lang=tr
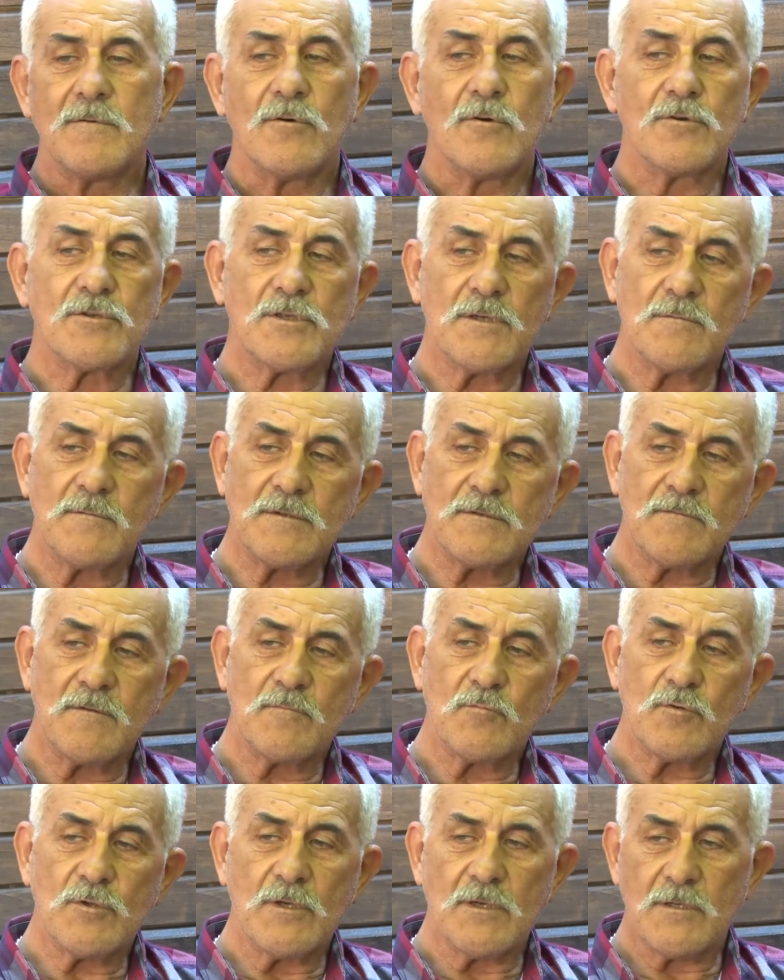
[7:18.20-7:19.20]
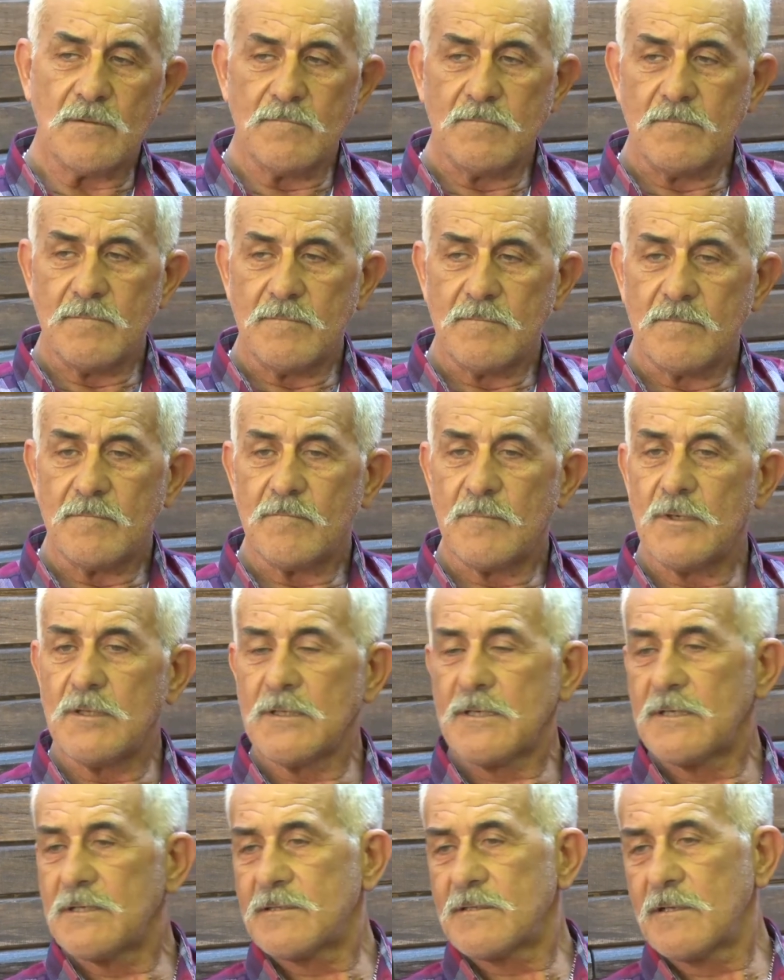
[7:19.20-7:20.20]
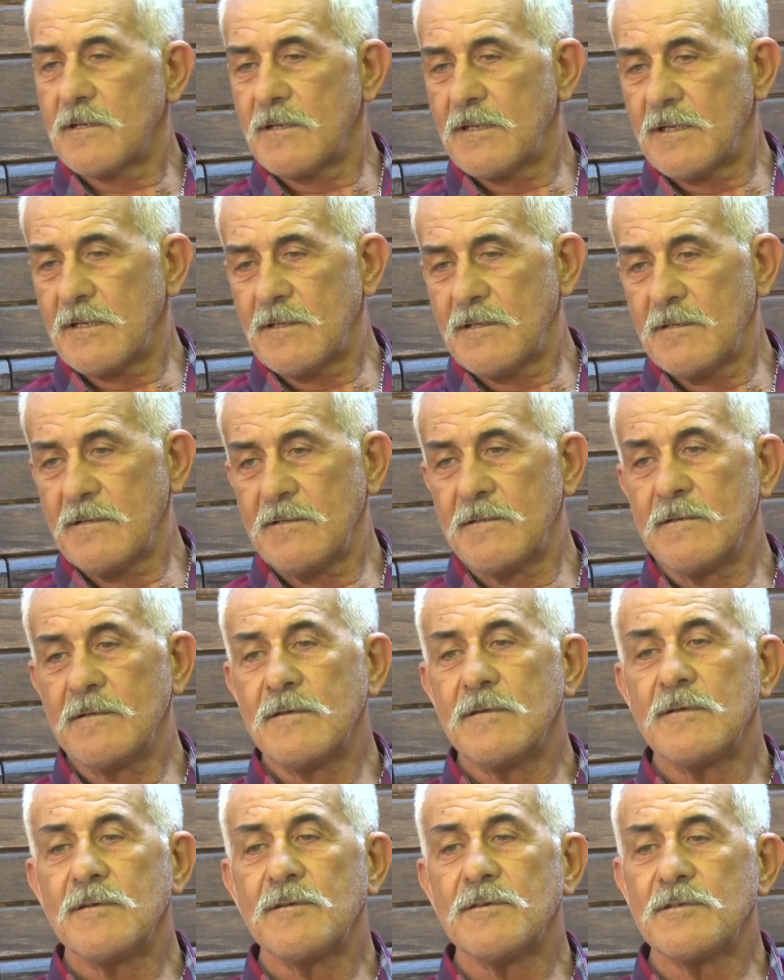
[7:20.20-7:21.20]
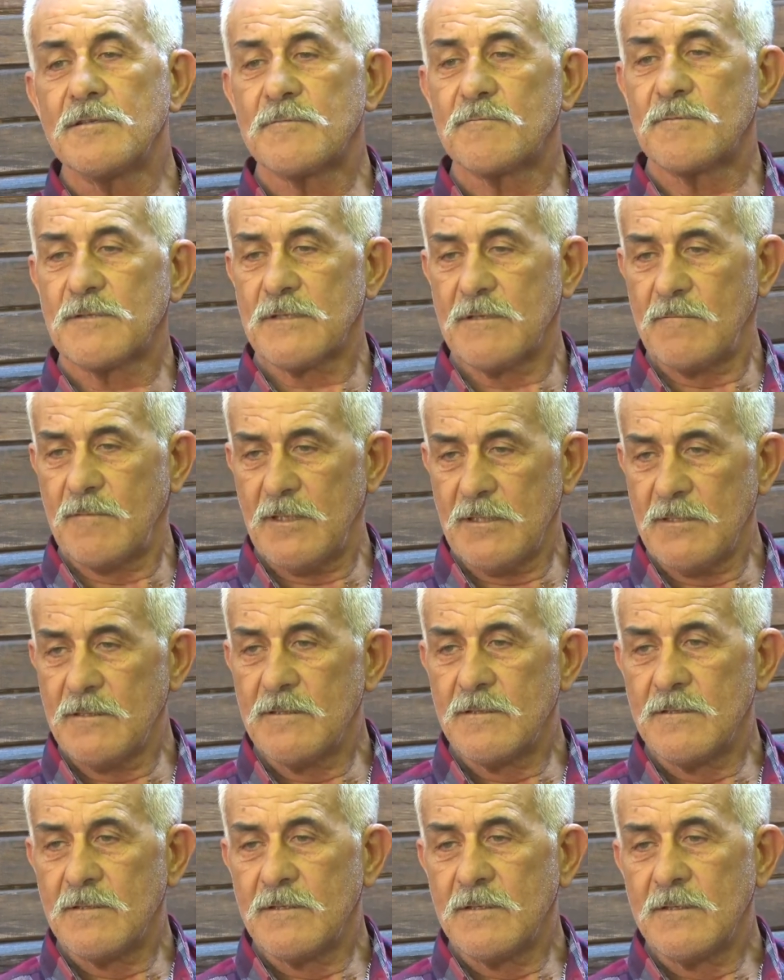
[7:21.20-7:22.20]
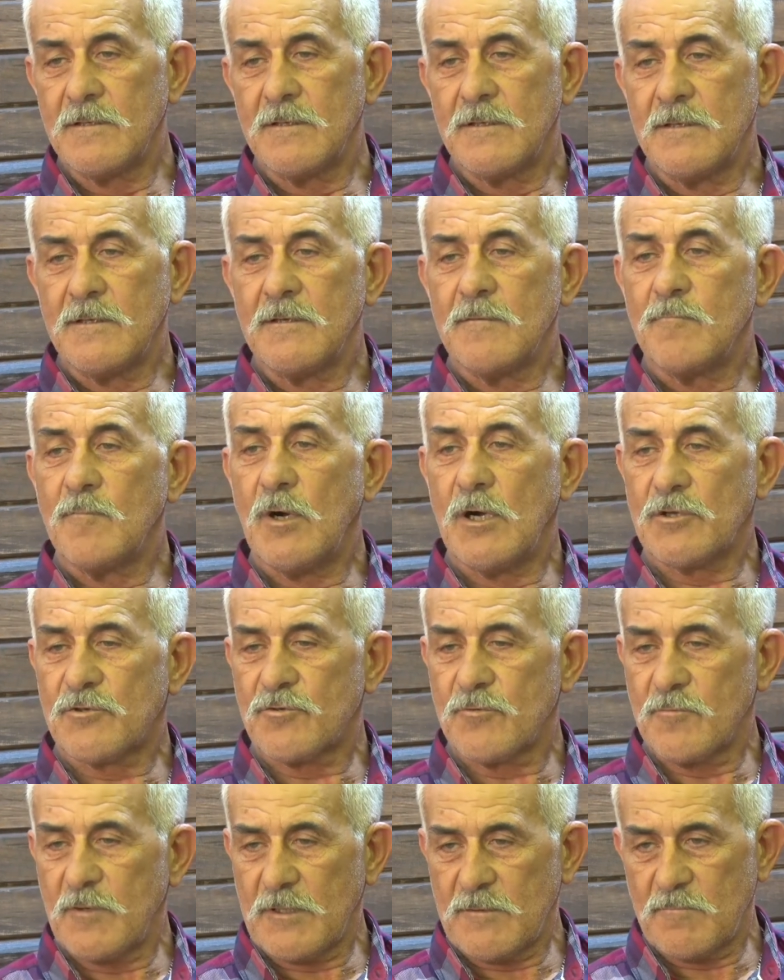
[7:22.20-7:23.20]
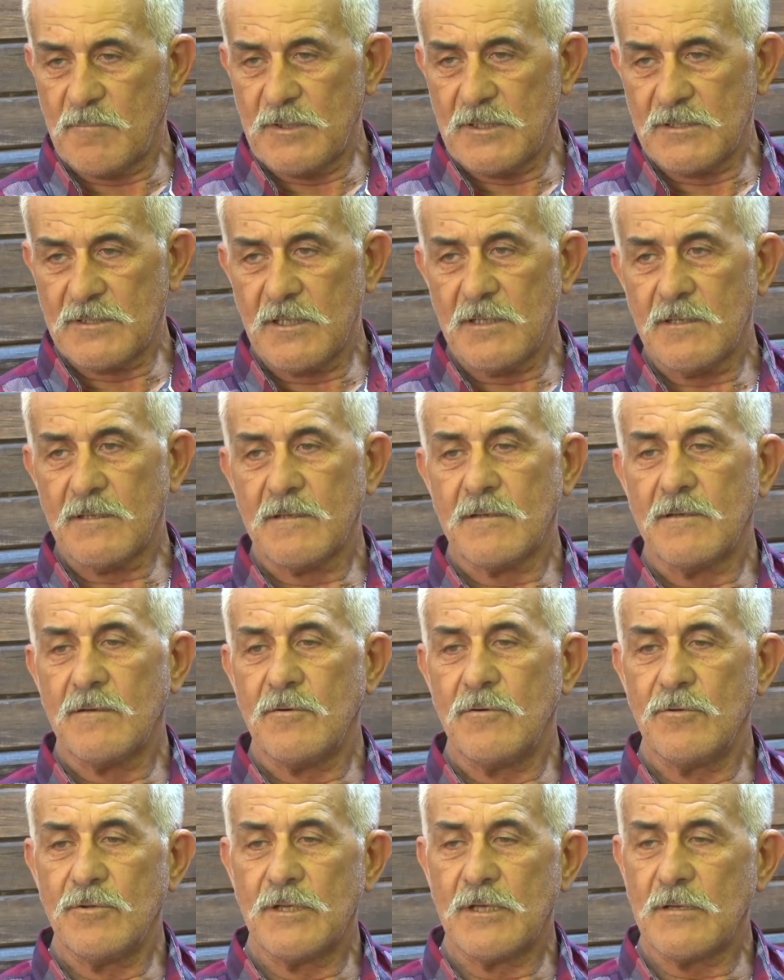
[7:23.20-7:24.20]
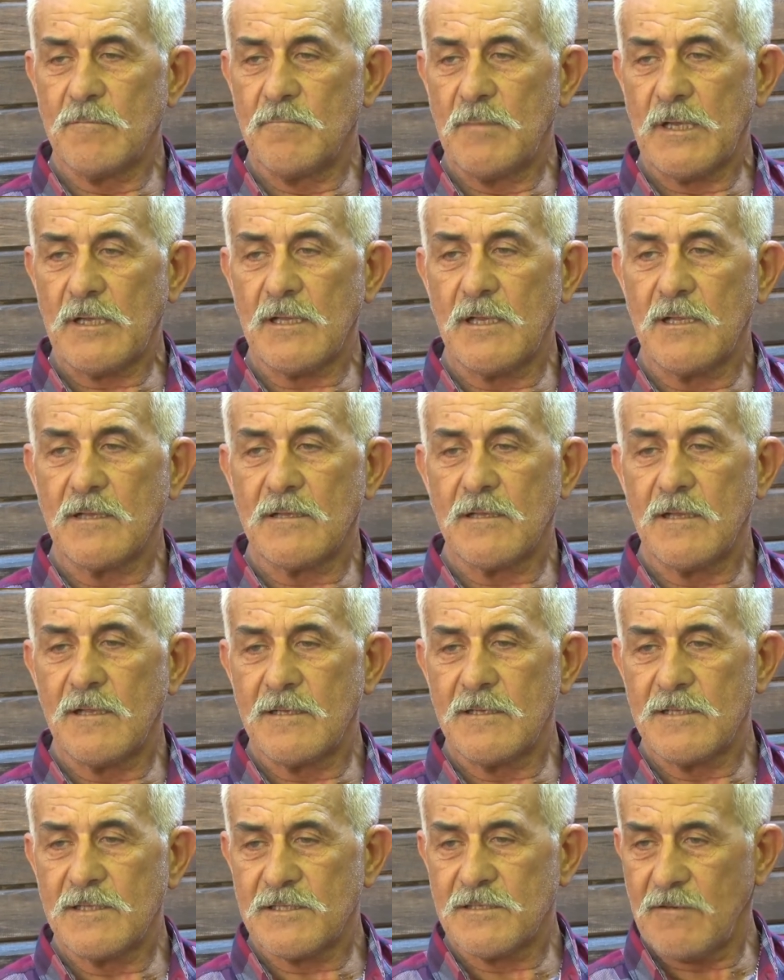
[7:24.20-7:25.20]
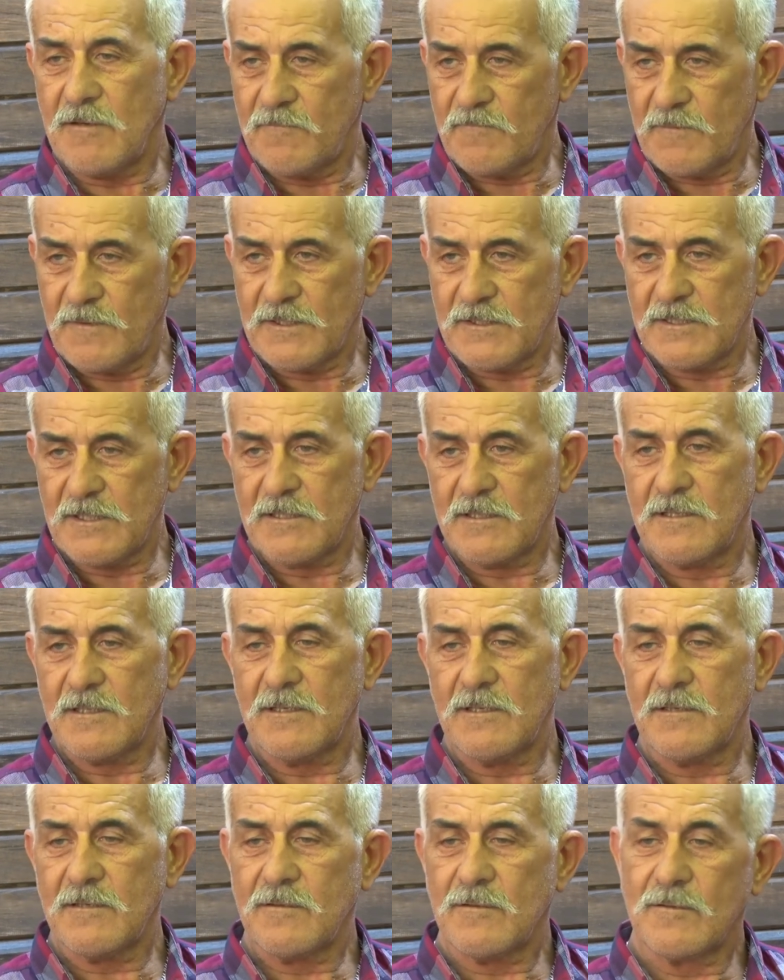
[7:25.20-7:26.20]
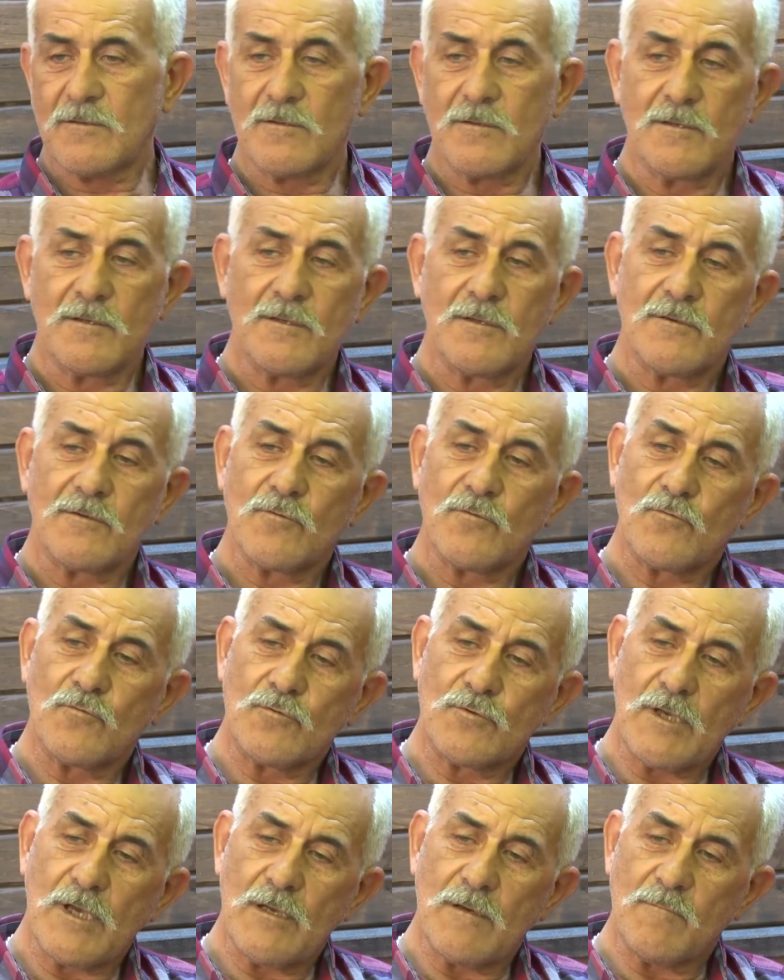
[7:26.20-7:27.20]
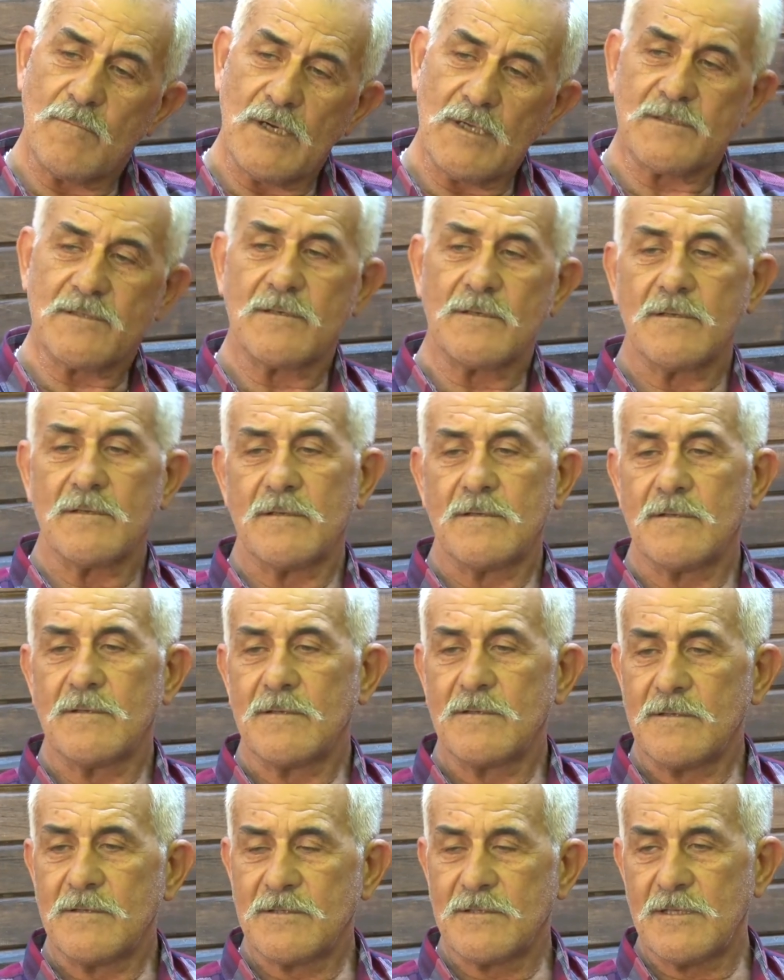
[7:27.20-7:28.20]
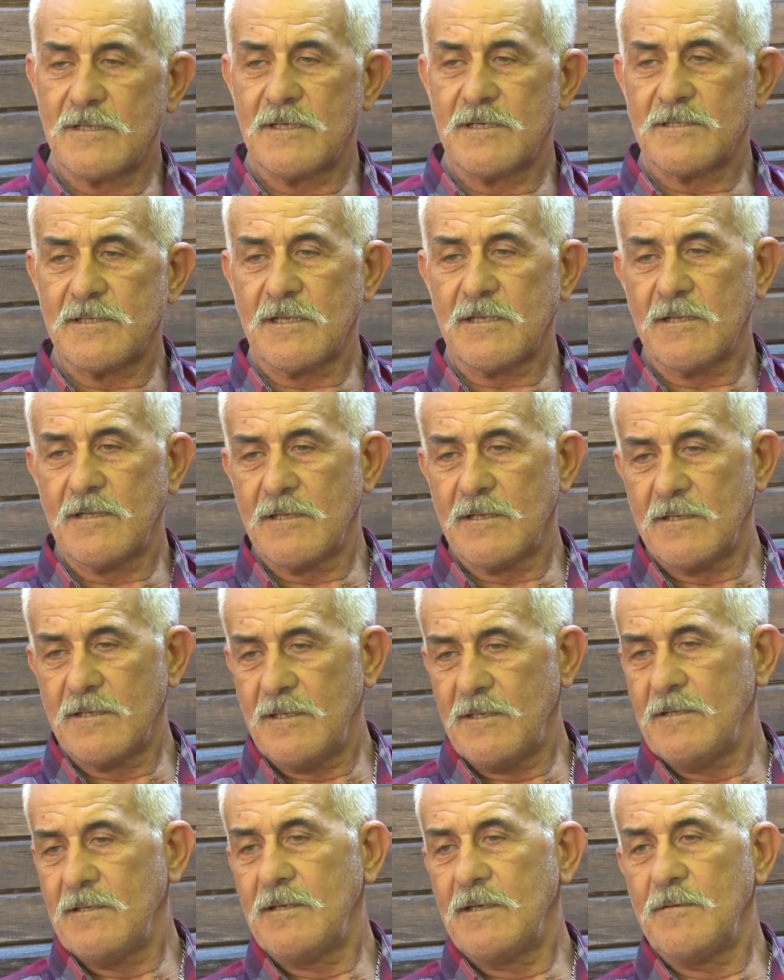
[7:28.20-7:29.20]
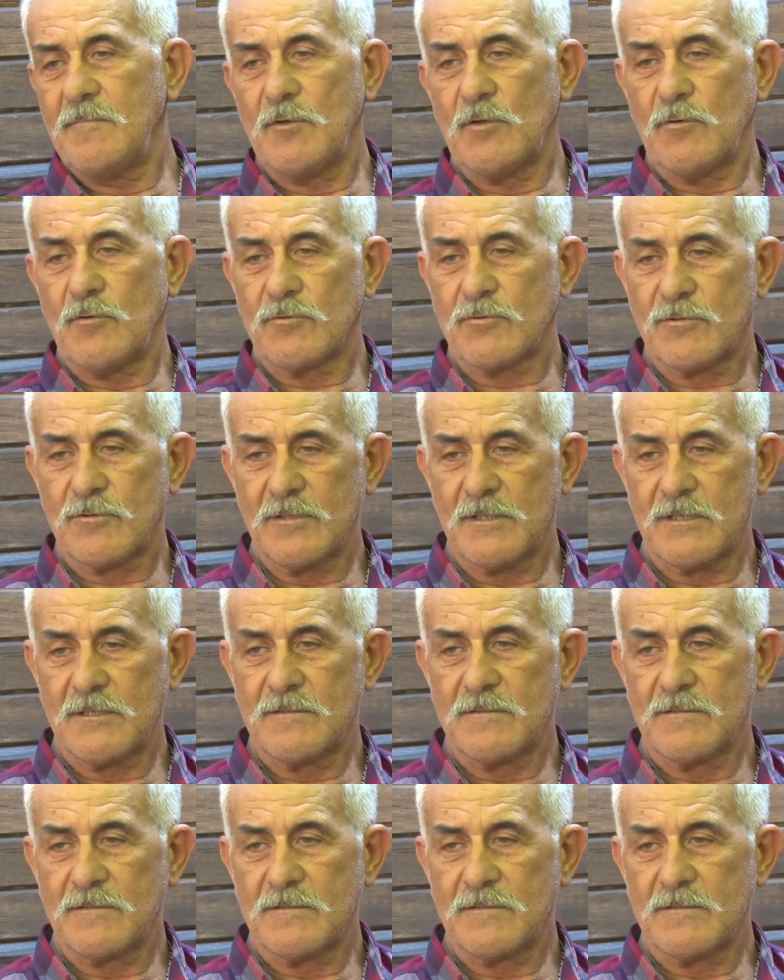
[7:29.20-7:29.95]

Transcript: Hocamız ve bu takım Balıkesirlileri hiçbir zaman mahcup etmeyecek. Onların beklentilerine cevap verecektir. Güzel maç izleyeceklerine emin olsun.